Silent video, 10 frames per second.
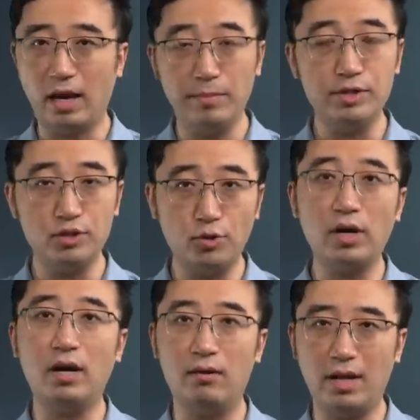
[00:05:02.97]
他们是
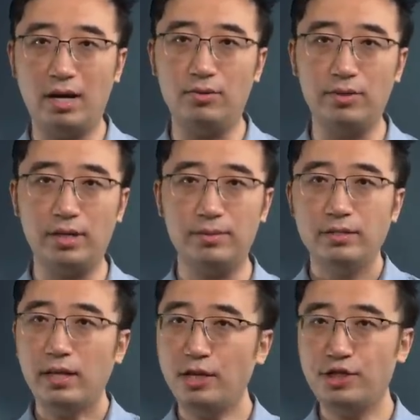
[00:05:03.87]
最好拉拢的。
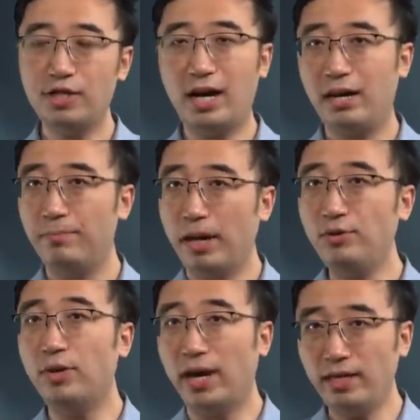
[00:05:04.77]
但是啊，美
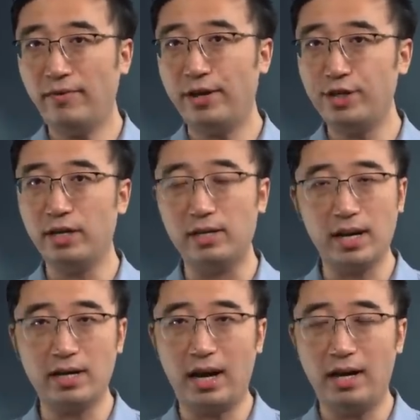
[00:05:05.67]
女 A 的位置很
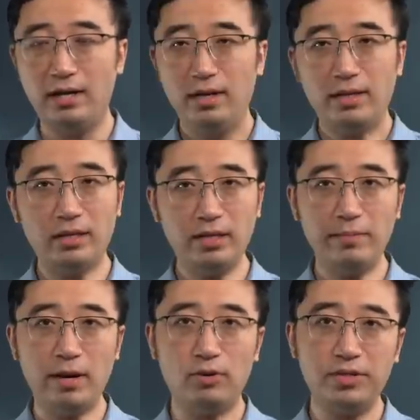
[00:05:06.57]
尴尬。他既
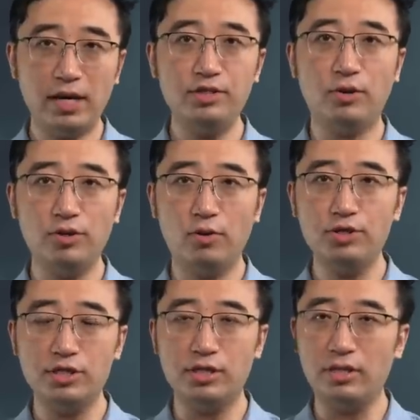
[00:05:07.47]
没有先手优
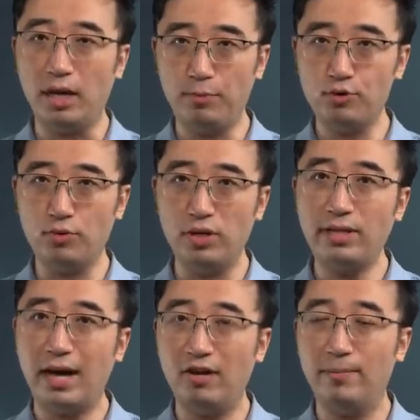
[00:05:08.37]
势，也不属于
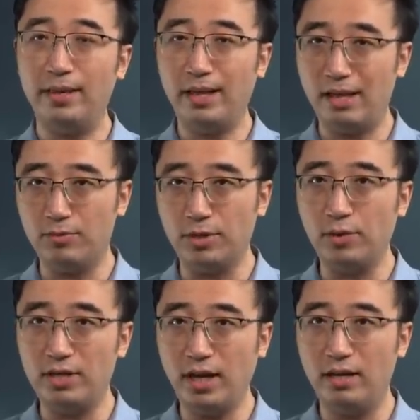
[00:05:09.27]
大老板拉拢的
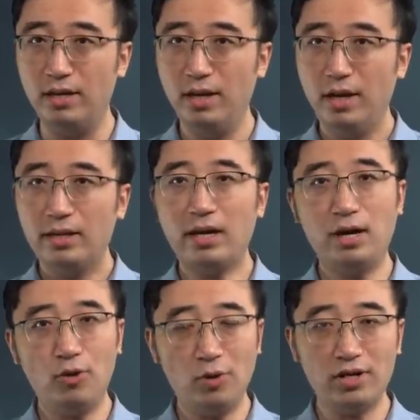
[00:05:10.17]
对象。他
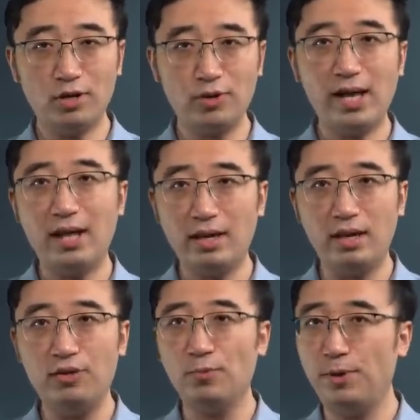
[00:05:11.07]
要获得最大
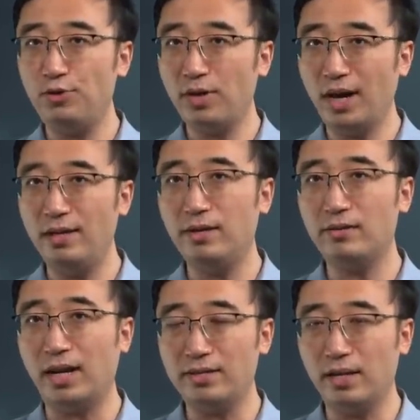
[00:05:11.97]
利益，就必须干
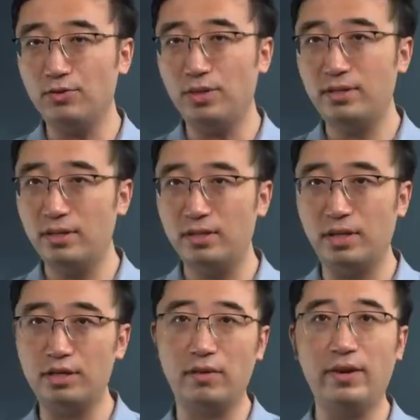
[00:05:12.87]
掉大将军，自
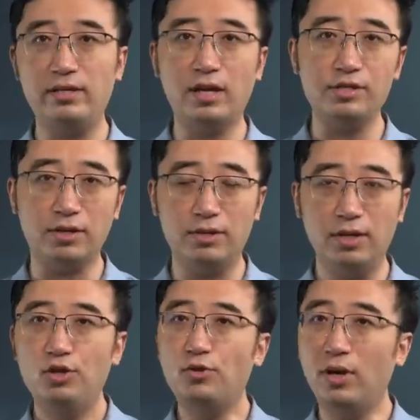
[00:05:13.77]
己成为先手。
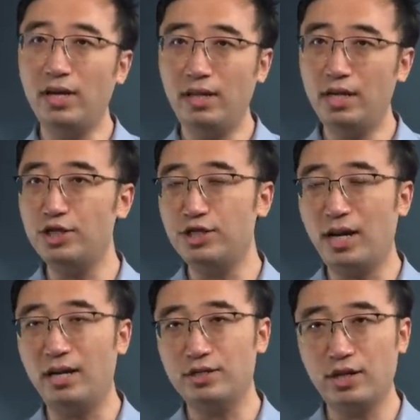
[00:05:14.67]
所以历史
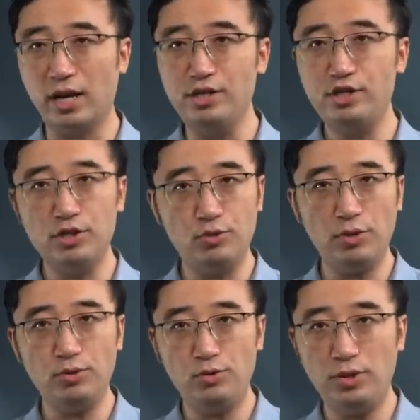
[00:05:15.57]
上“臣弑
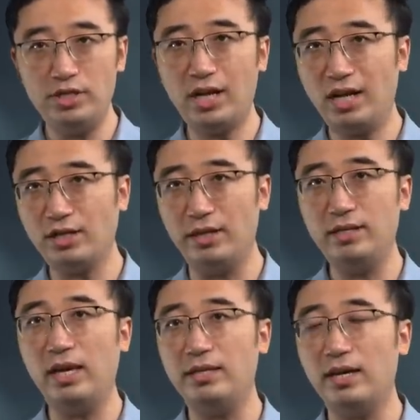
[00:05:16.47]
君，君杀臣”的
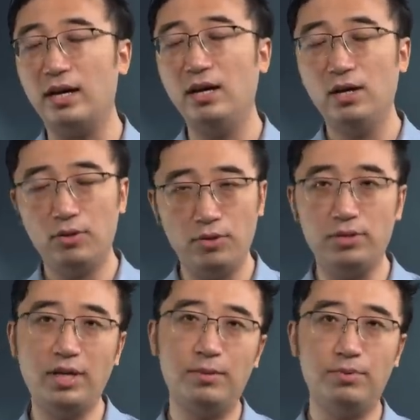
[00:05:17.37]
现象屡
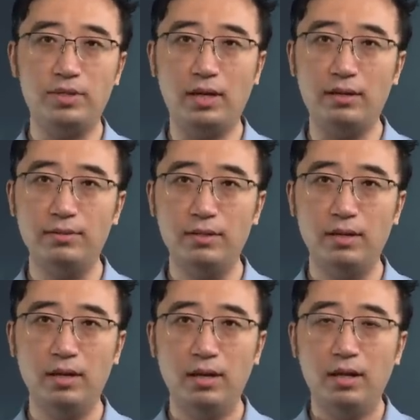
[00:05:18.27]
见不鲜。
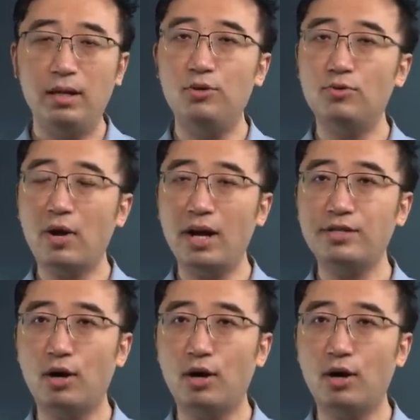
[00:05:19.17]
例如汉